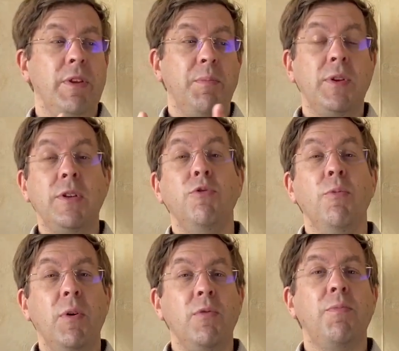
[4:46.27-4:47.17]
cette petite
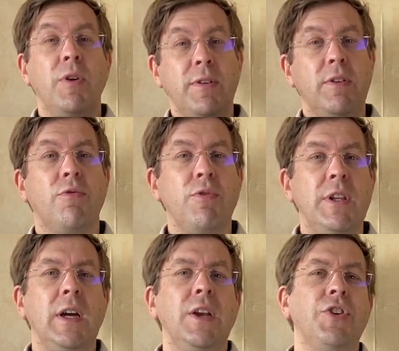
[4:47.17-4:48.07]
demande pour essayer de
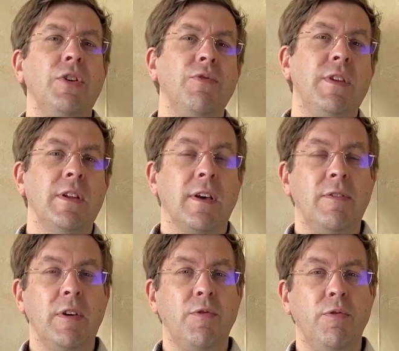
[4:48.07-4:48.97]
soutenir la chaîne aussi à
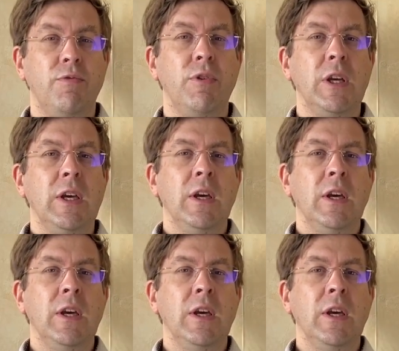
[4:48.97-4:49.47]
travers vos vues.